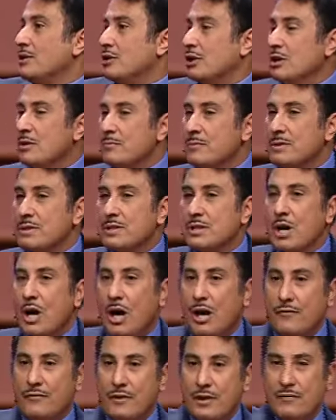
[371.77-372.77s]
مقابل
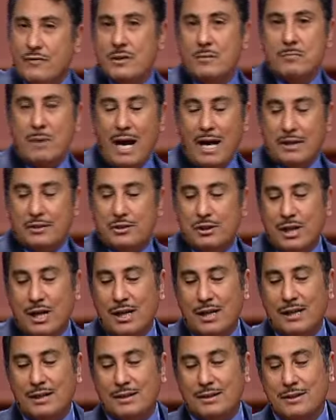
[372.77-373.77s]
العطاء
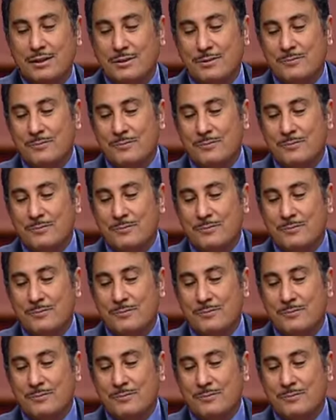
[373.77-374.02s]
لله